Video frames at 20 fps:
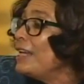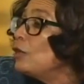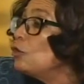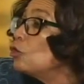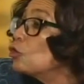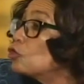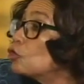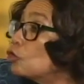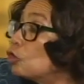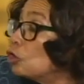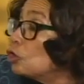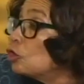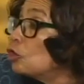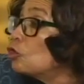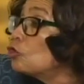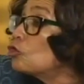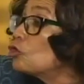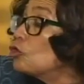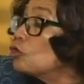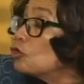
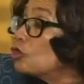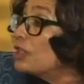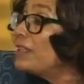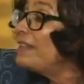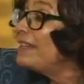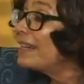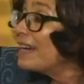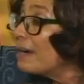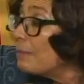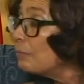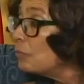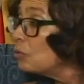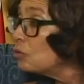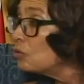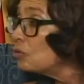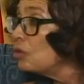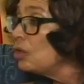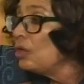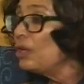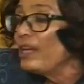Nosotros
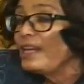consideramos,